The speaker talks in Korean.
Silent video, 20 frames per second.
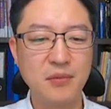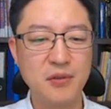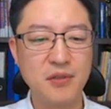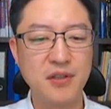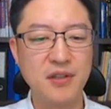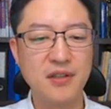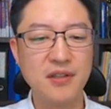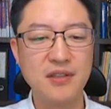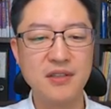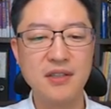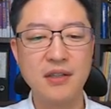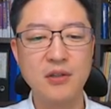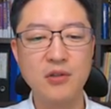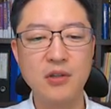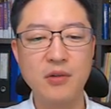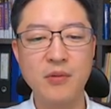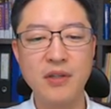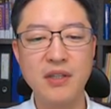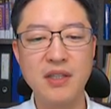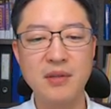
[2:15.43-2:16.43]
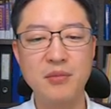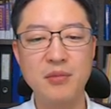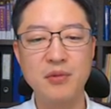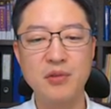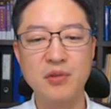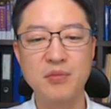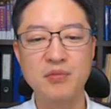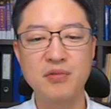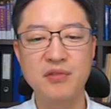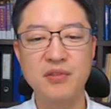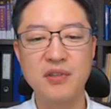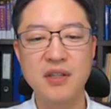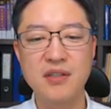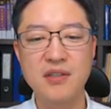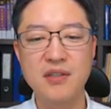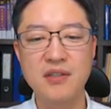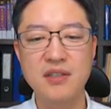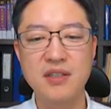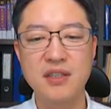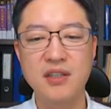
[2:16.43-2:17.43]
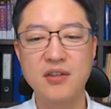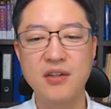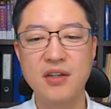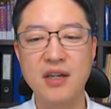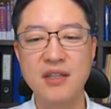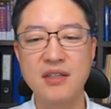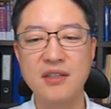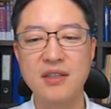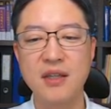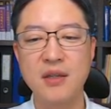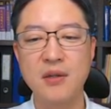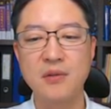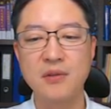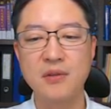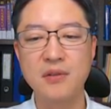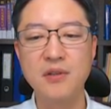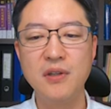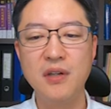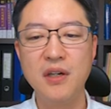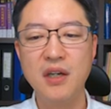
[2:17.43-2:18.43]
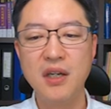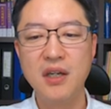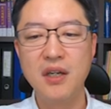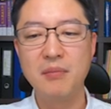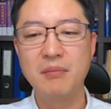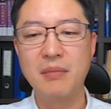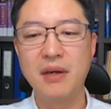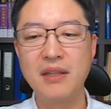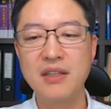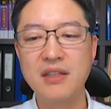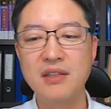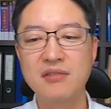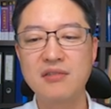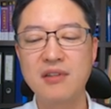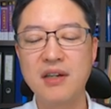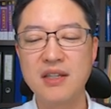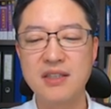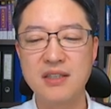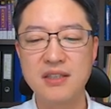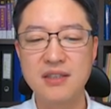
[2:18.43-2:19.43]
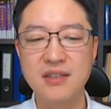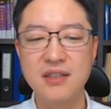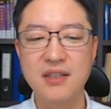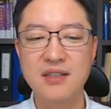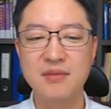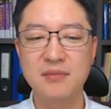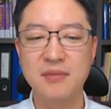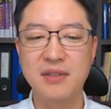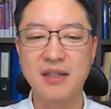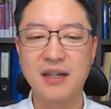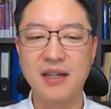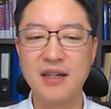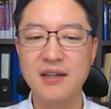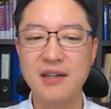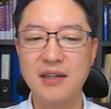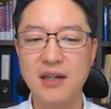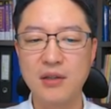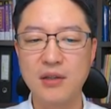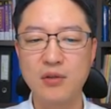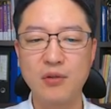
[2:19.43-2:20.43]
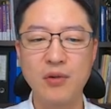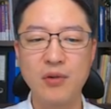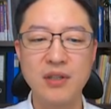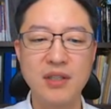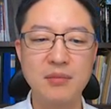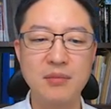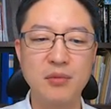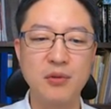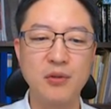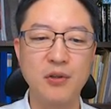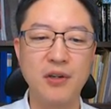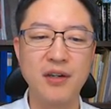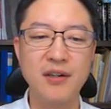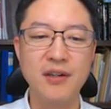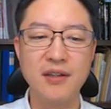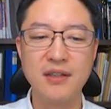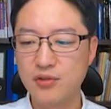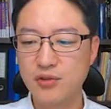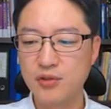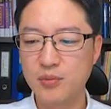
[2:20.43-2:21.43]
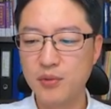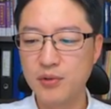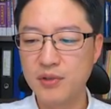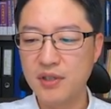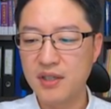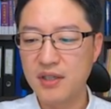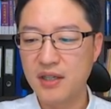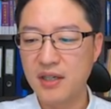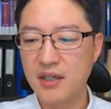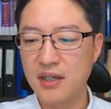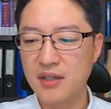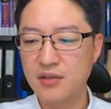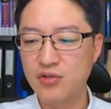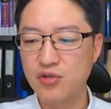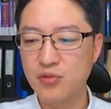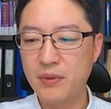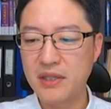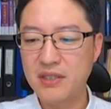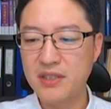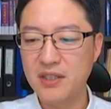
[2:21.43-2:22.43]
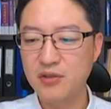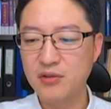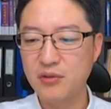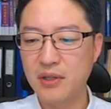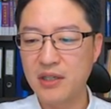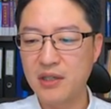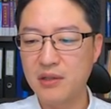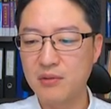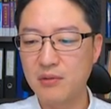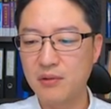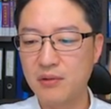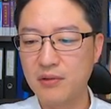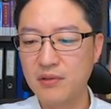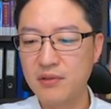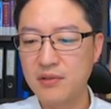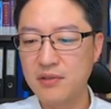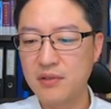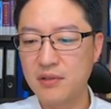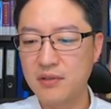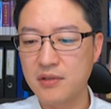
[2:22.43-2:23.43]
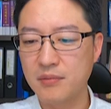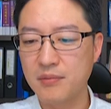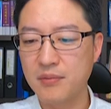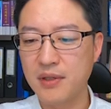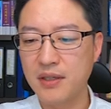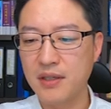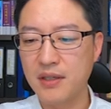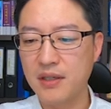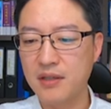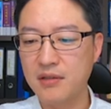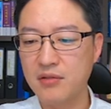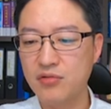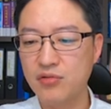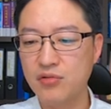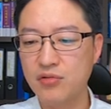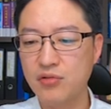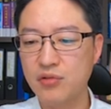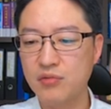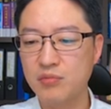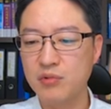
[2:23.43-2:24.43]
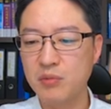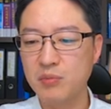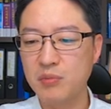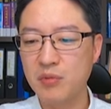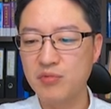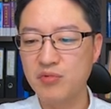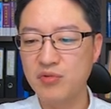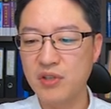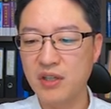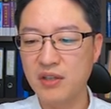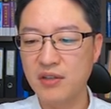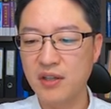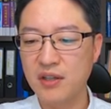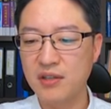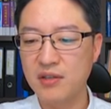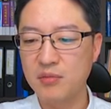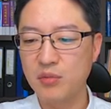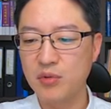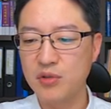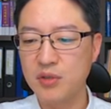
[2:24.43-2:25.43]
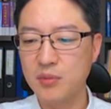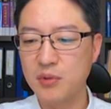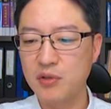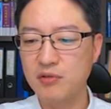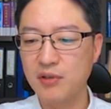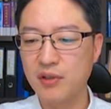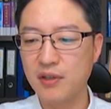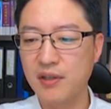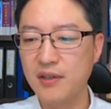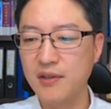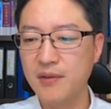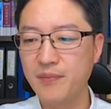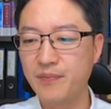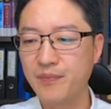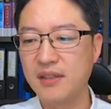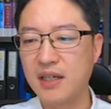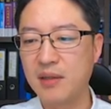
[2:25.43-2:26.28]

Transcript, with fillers: 보죠. 학교 앞 횡단보도 부근에서 지켜야 하는 내용으로 맞는 두 가지는 했습니다. 학교 횡단보도요. 쭉 보니까 수박차도 와 있고 저 전방이 쭉 불법 주차가 되어 있는 모습이고요.